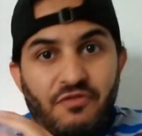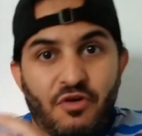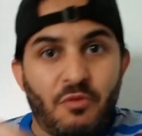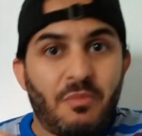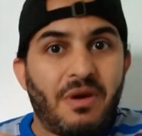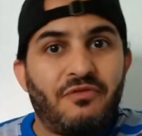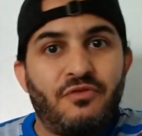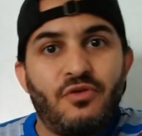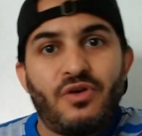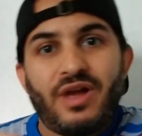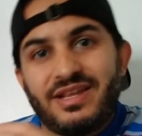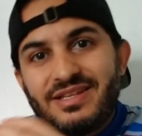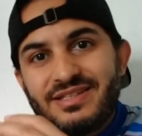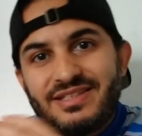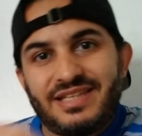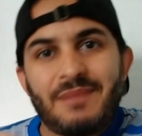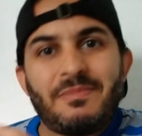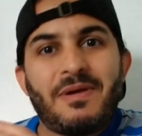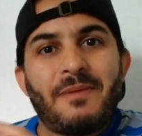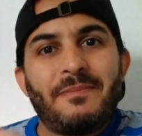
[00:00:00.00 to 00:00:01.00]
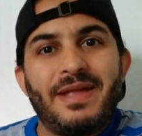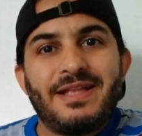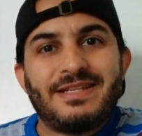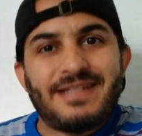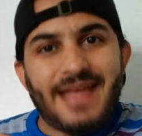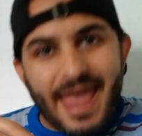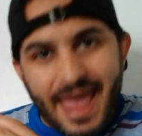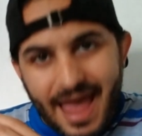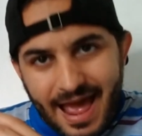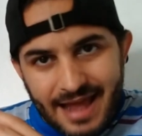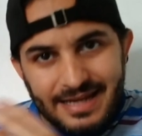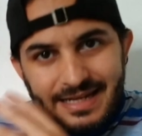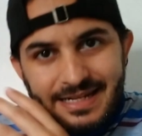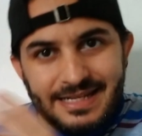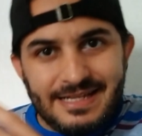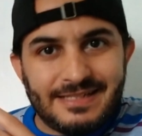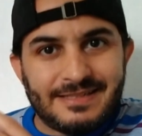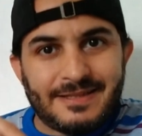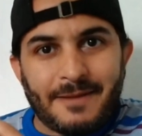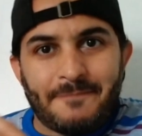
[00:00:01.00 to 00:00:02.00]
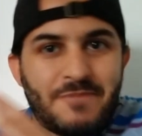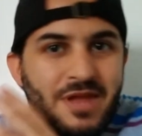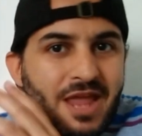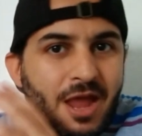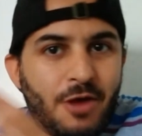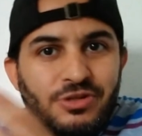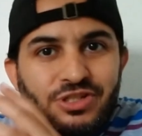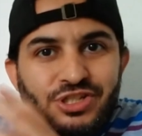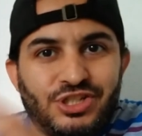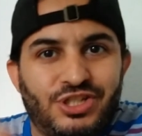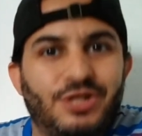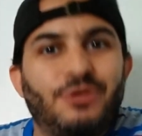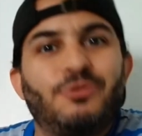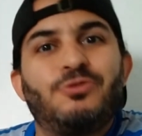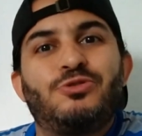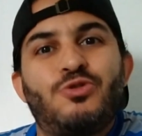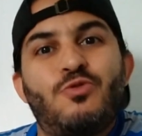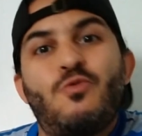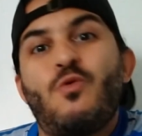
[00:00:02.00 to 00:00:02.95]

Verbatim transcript: Foi uma fuga extremamente realista, bem ao estilo de